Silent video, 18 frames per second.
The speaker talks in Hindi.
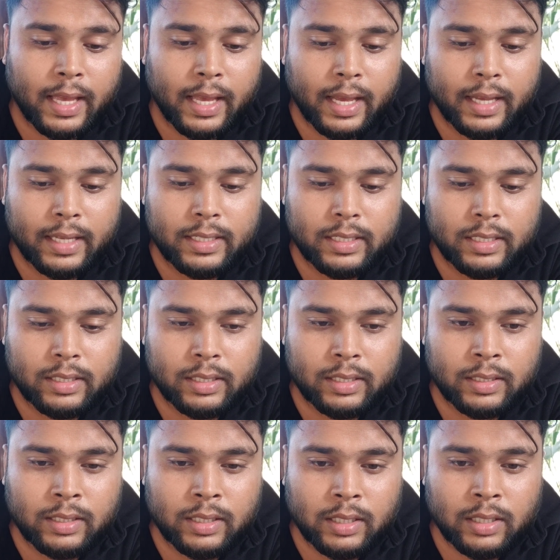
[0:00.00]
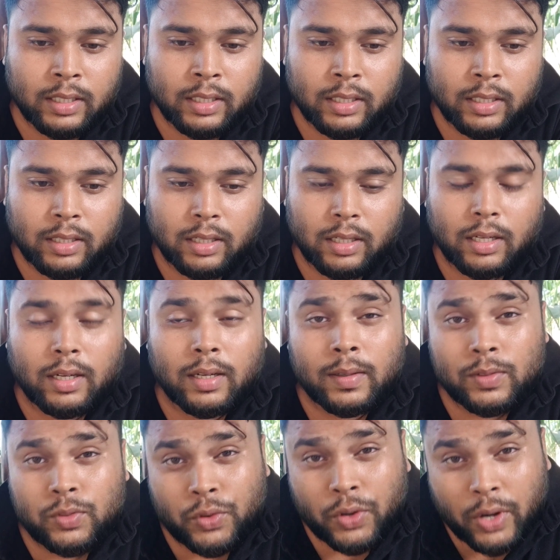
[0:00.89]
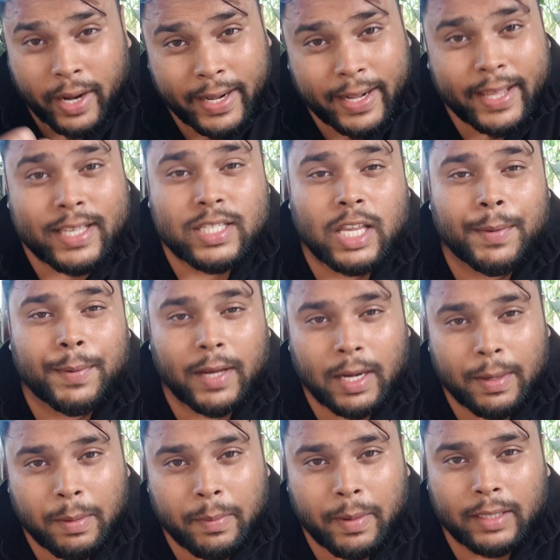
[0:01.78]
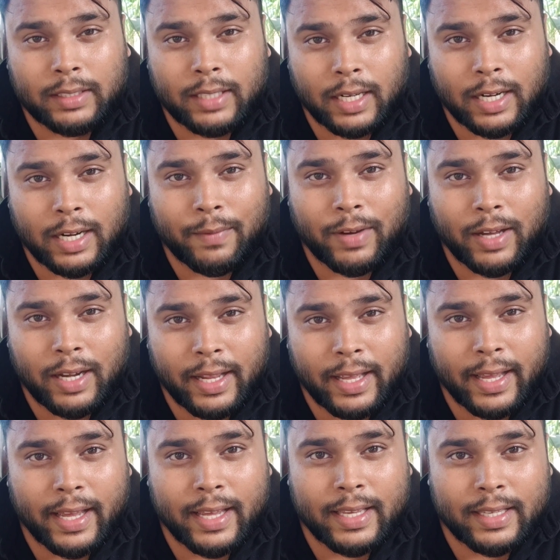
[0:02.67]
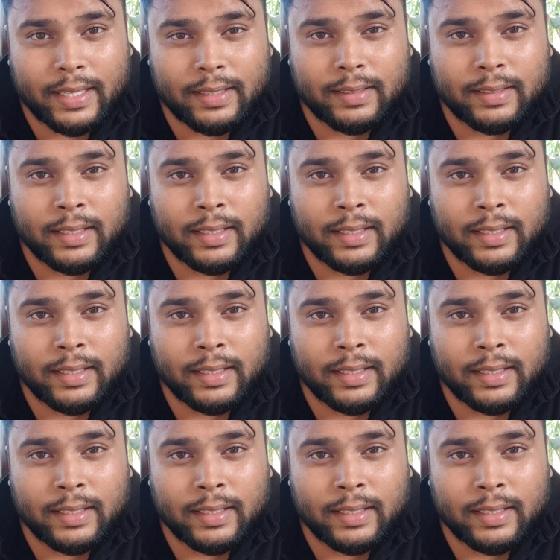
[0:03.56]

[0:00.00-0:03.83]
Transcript: एंड ड्राई डेज के बारे में बात करने वाले हैं